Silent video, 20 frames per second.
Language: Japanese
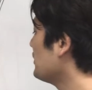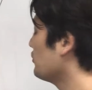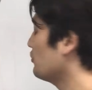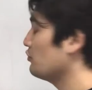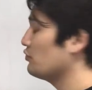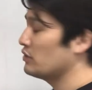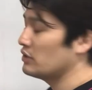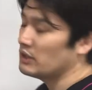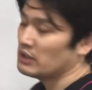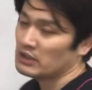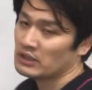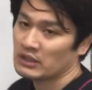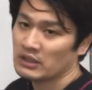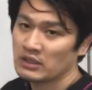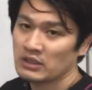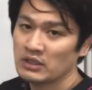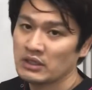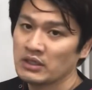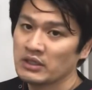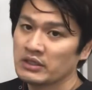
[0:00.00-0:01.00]
というか
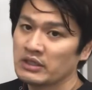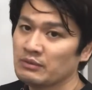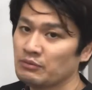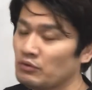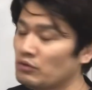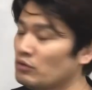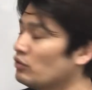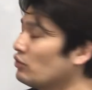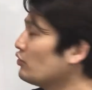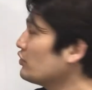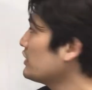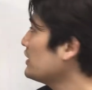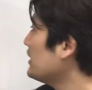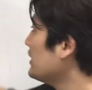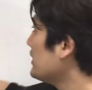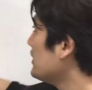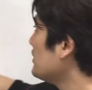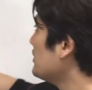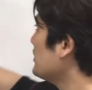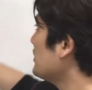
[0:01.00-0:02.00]
でも起き上
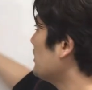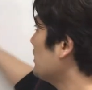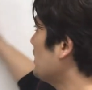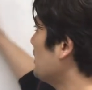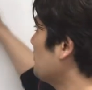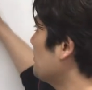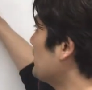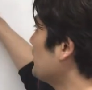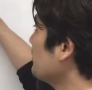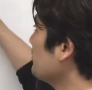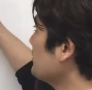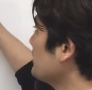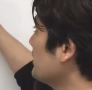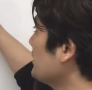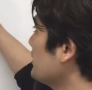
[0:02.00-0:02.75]
がったら丸くなっ